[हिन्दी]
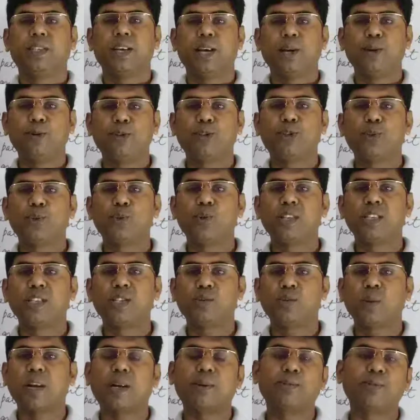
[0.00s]
hello
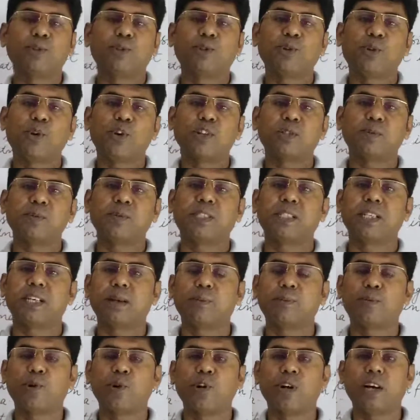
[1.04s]
students welcome to the cosmic
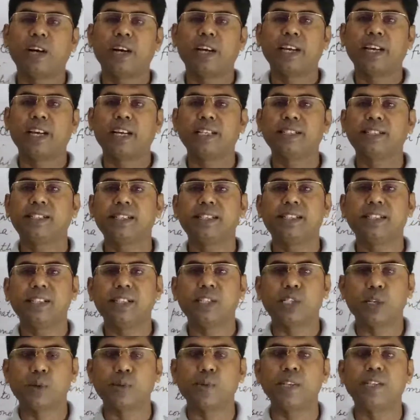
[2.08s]
center for learning english this
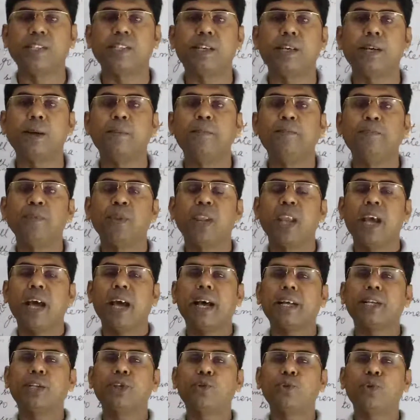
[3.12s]
is Shravan sir
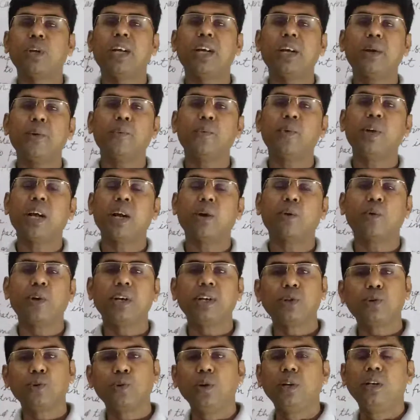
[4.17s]
and today we are
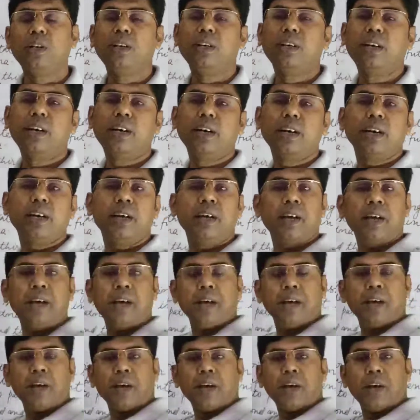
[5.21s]
going to learn
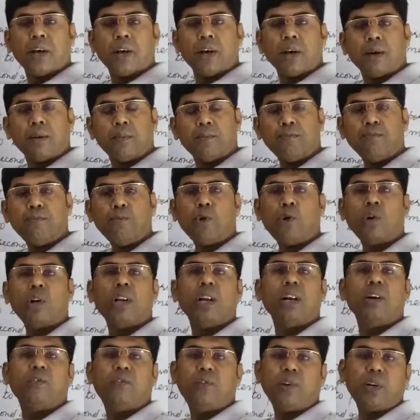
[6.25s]

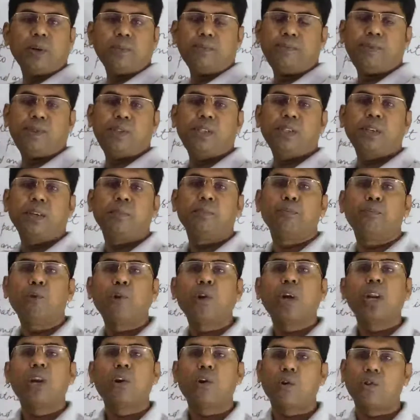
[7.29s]
modal verbs
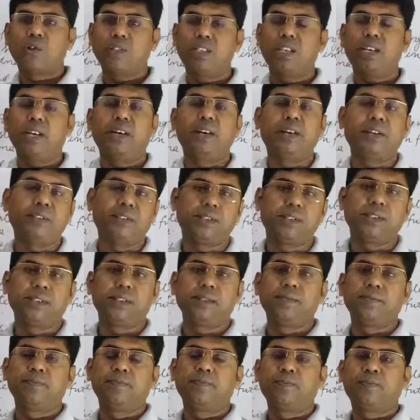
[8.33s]
modal auxiliaries
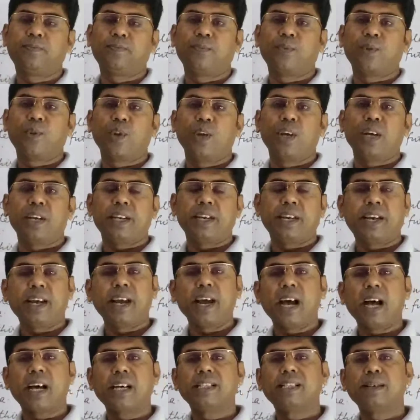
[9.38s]
ठीक है
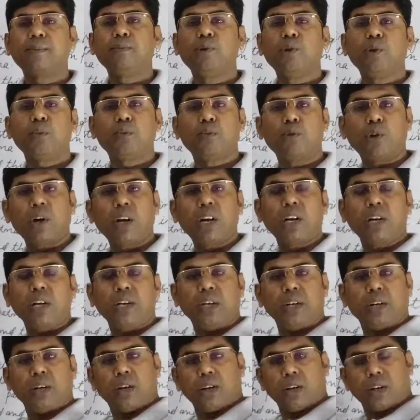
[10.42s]
आज हम लोग मॉडल
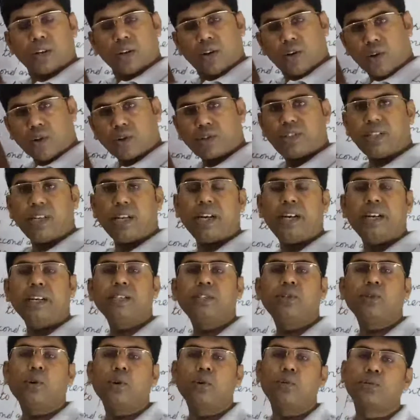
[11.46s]

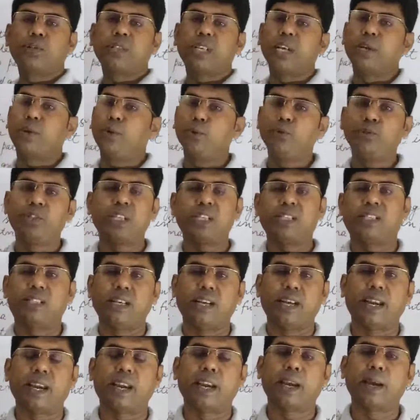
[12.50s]
ऑक्सिलरीज और उसके यूजेस
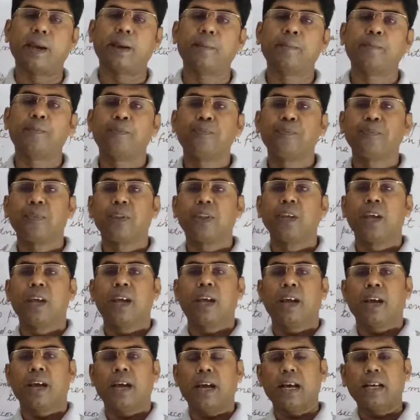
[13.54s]
देखेंगे
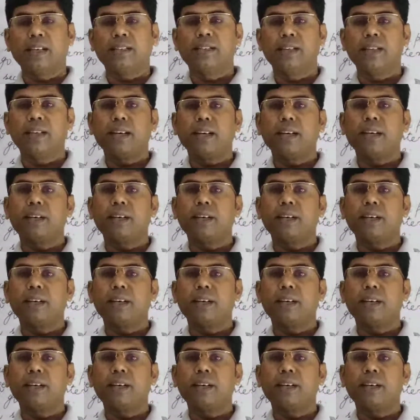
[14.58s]
ऐसे